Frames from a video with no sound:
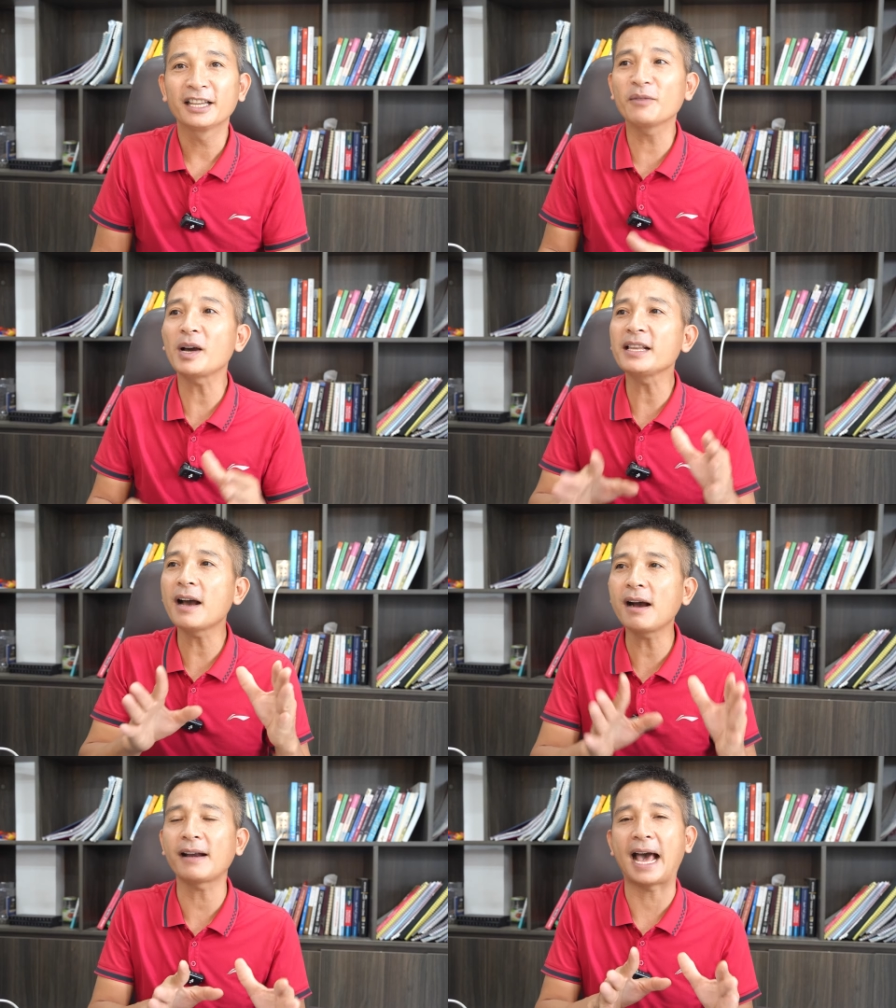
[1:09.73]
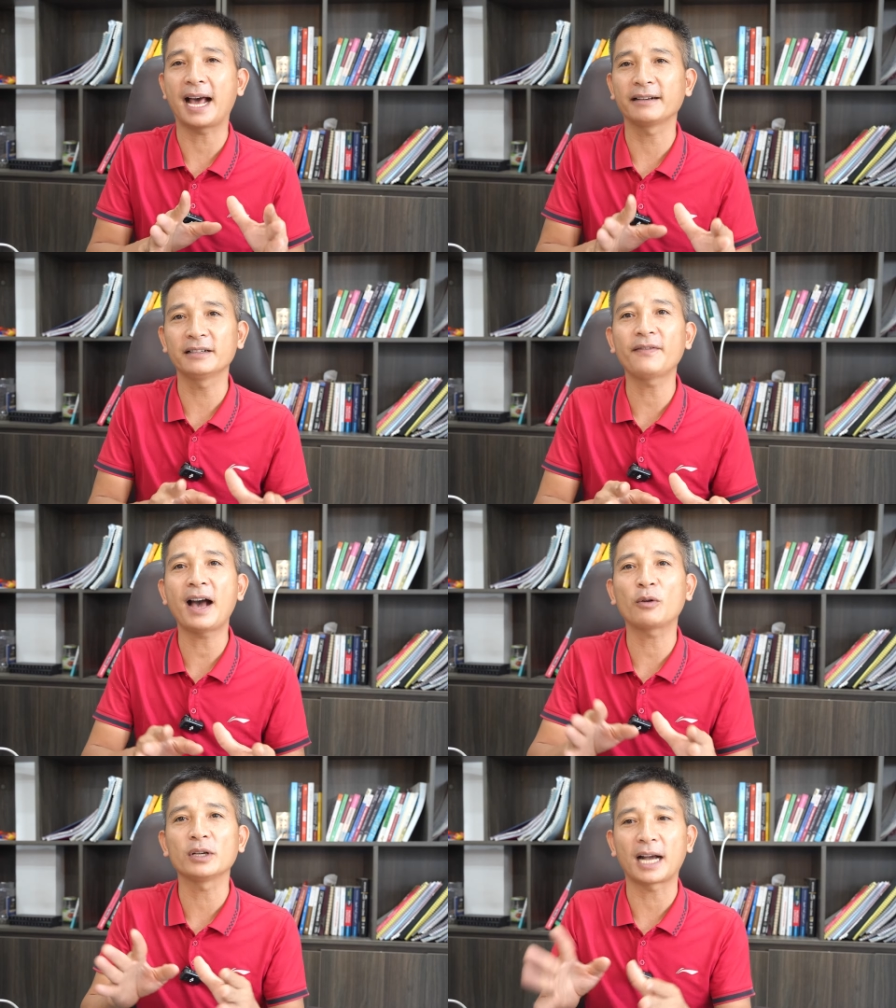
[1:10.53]
nhưng bây giờ đã đưa
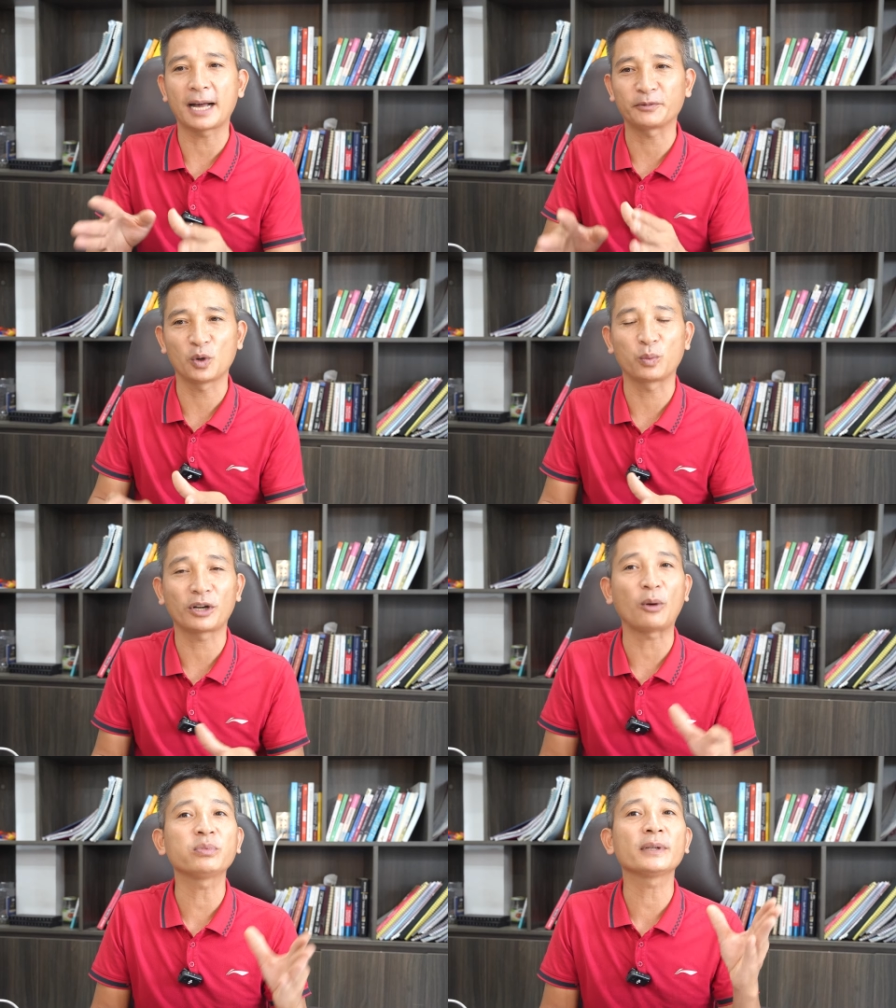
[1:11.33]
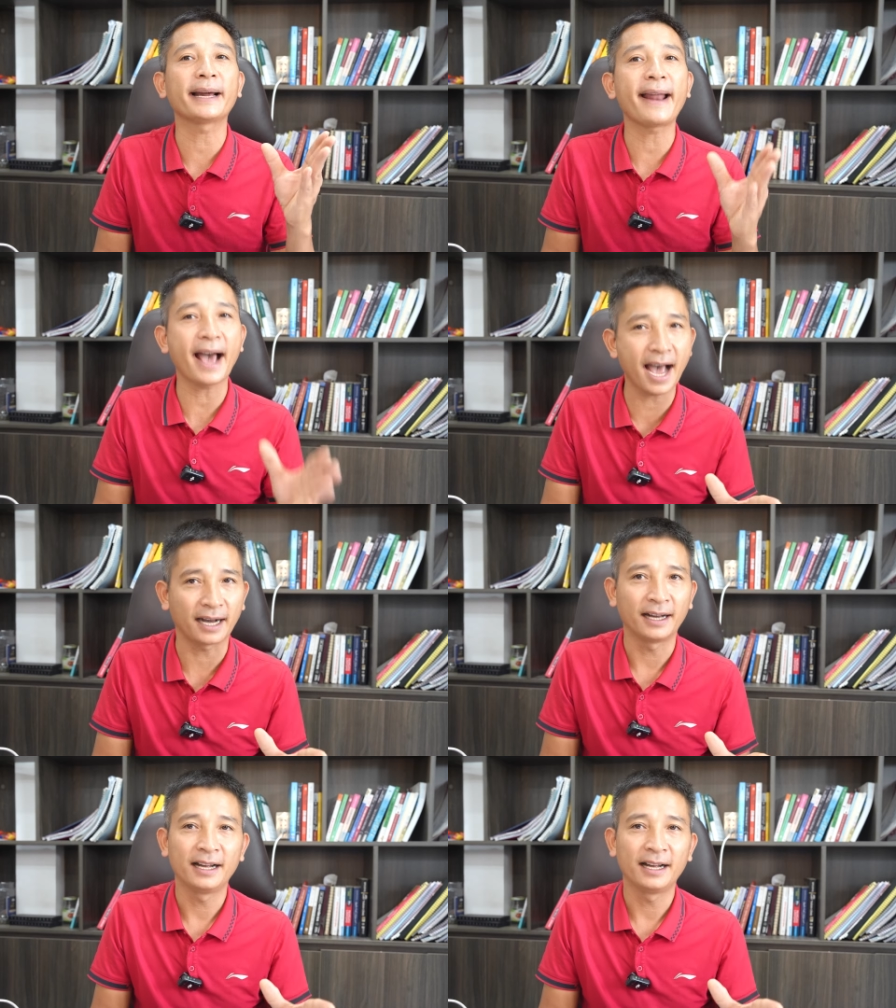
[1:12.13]
vào được áp dụng trong ngân hàng